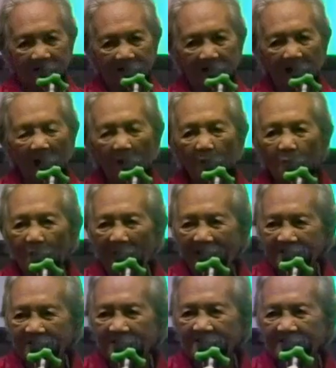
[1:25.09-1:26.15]
kaum
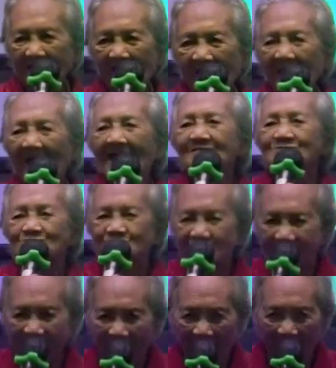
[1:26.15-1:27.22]
wanita
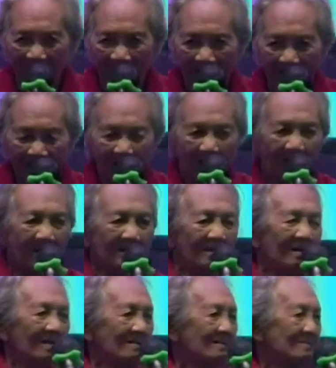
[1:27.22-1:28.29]
lansia.
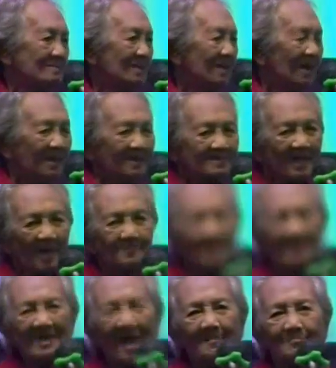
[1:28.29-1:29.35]

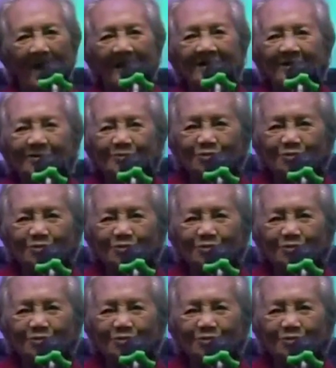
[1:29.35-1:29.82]
Tapi yang paling